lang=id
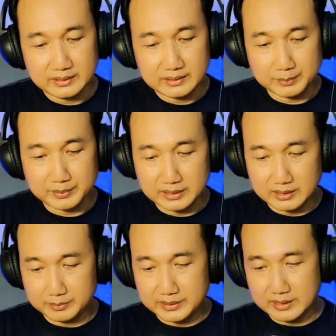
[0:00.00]
Tapi nggak
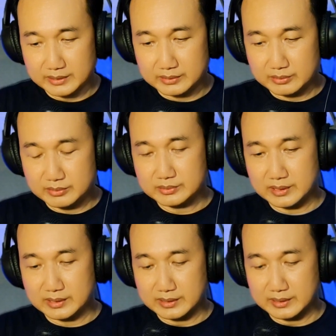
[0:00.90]
lebih dari itu
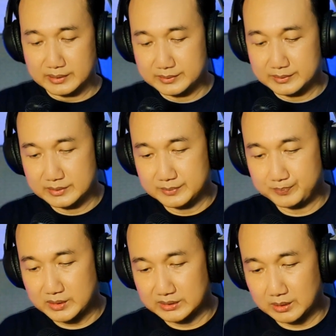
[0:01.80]
karena
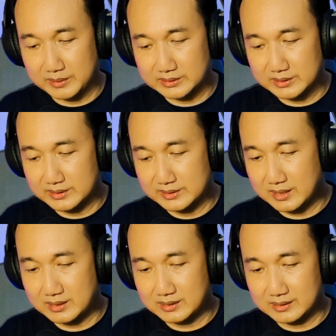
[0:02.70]
keterbatasan
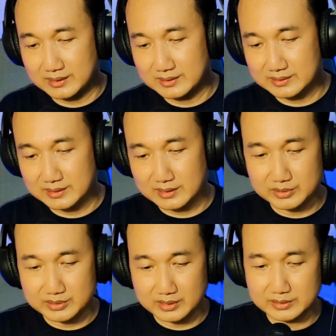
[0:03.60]
jarak ya saya nggak
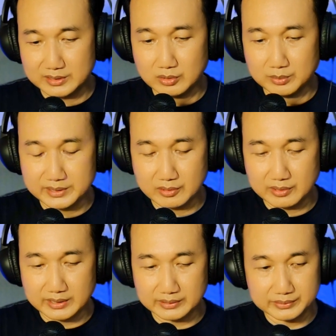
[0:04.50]
bisa jauh lebih jauh
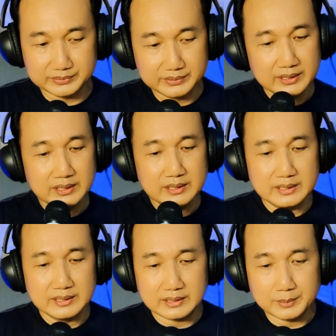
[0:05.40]
dari itu
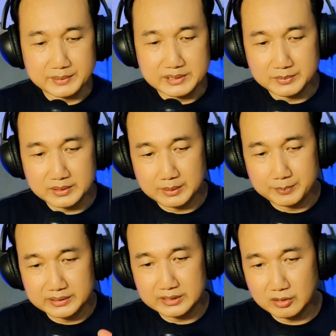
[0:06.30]
tapi prinsipnya yang
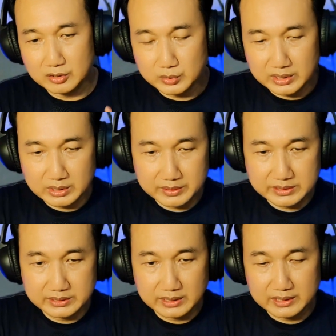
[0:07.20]
penting kalau suaranya
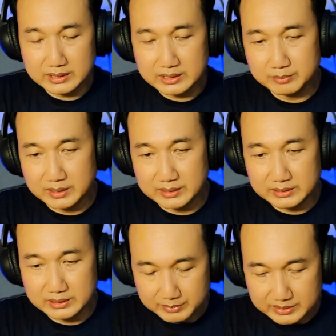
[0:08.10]
masih jernih berarti
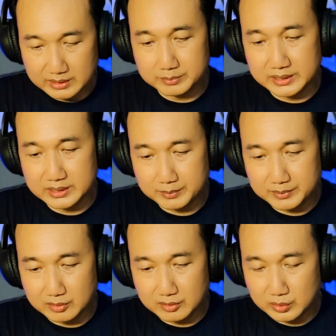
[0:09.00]
dia bisa lebih tapi
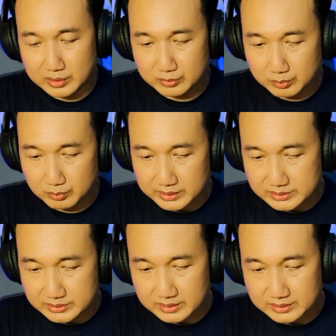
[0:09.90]
kalau suaranya udah mulai
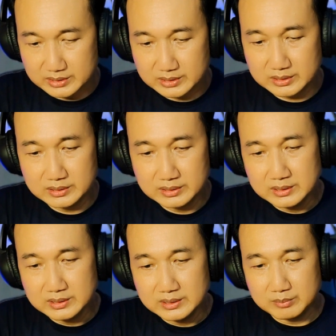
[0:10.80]
kersek-kersek
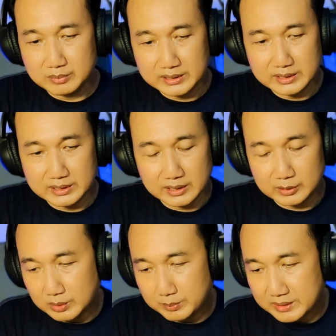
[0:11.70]
berarti itu
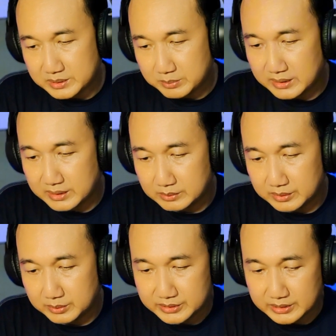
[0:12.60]
yang maksimalnya
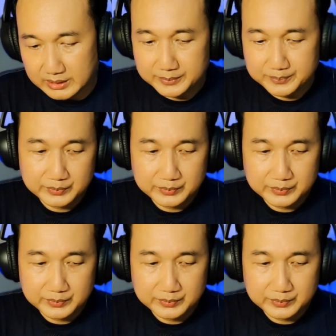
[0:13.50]
teman-teman sekalian